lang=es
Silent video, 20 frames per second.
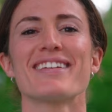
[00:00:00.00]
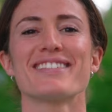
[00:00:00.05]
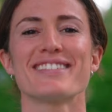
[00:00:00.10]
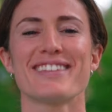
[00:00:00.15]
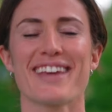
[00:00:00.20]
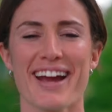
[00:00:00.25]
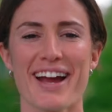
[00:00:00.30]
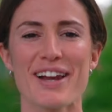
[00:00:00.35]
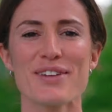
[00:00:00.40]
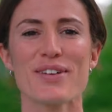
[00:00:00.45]

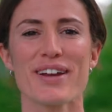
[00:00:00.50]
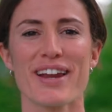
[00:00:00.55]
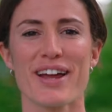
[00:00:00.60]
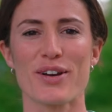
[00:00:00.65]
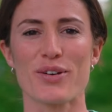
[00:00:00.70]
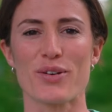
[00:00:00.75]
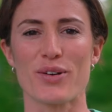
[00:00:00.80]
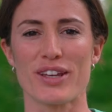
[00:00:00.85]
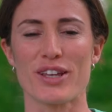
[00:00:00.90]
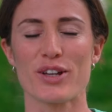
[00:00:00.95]
Llega el
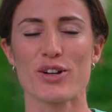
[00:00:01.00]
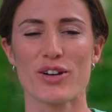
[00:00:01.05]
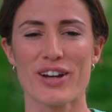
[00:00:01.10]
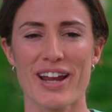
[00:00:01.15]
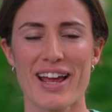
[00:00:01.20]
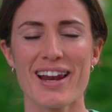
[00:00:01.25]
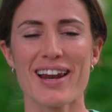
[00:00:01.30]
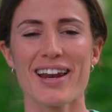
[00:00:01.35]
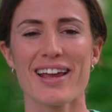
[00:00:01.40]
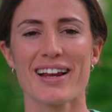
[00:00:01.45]
verano y con
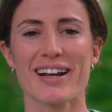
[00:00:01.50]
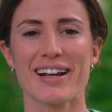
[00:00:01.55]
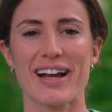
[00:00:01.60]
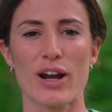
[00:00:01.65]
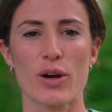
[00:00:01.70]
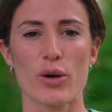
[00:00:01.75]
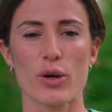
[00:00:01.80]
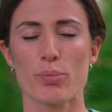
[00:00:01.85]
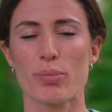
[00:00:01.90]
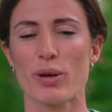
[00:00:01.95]
él el
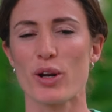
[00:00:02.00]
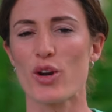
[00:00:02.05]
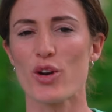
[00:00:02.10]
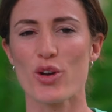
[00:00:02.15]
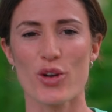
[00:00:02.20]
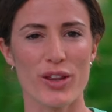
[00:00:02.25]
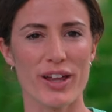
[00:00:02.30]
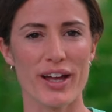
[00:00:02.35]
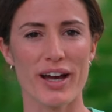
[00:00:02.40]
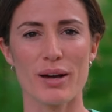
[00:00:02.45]
calor, pero
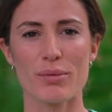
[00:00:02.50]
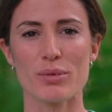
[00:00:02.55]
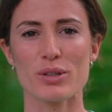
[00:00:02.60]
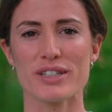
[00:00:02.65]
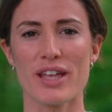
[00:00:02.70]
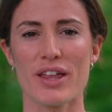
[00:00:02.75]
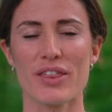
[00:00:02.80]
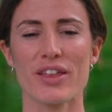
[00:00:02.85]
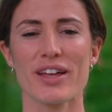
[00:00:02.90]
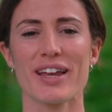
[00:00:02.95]
no
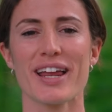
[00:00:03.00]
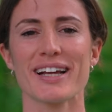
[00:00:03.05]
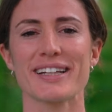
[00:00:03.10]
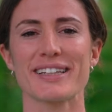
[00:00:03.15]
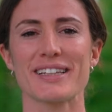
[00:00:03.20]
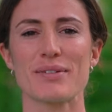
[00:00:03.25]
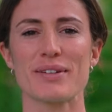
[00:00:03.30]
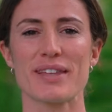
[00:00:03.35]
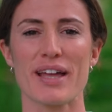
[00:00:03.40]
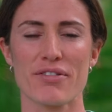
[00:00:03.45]
dejamos de hacer
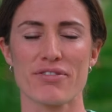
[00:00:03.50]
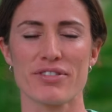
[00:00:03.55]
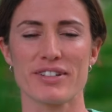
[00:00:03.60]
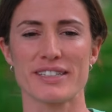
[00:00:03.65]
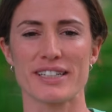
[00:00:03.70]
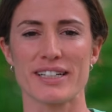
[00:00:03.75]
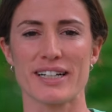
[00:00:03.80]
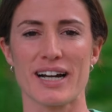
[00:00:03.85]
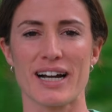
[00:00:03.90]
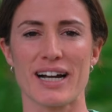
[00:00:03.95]
actividad
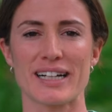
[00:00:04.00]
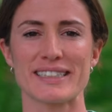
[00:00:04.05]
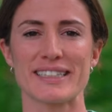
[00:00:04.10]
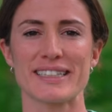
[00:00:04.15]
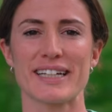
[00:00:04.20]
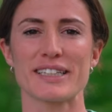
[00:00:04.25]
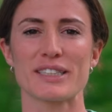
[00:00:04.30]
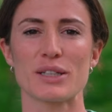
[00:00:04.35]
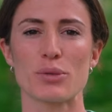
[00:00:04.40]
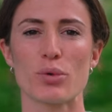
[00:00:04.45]
física,
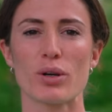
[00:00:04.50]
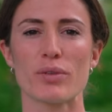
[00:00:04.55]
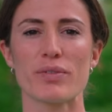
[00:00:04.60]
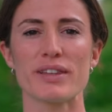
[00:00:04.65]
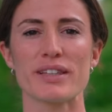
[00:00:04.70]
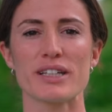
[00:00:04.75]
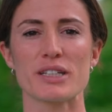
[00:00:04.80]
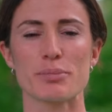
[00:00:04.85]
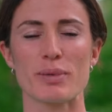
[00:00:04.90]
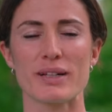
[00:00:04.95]
así que se vuelve
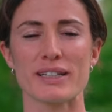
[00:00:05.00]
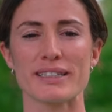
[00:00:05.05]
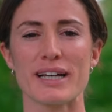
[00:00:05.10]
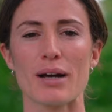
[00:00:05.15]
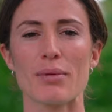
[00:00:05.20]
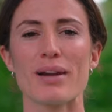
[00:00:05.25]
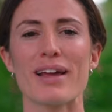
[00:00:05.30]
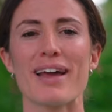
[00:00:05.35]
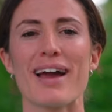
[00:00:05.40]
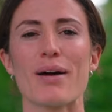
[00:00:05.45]

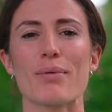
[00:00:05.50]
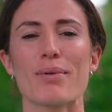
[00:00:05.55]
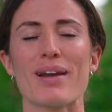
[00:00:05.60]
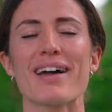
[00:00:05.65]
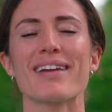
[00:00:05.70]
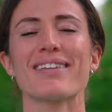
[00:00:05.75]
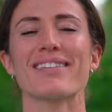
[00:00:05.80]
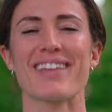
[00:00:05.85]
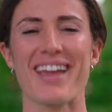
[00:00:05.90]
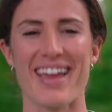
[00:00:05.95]
indispensable
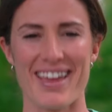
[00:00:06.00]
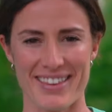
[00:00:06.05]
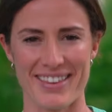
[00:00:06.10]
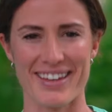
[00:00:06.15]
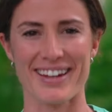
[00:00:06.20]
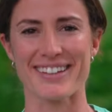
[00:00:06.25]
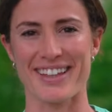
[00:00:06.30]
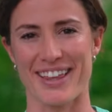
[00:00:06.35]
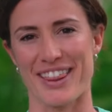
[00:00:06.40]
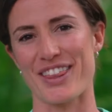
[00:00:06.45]
hablar de
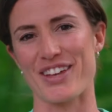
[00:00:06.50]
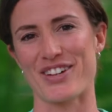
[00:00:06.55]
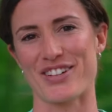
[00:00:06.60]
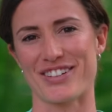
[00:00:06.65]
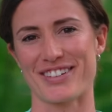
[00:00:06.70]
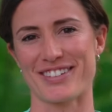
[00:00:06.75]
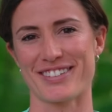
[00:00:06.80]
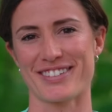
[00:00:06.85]
hidratación.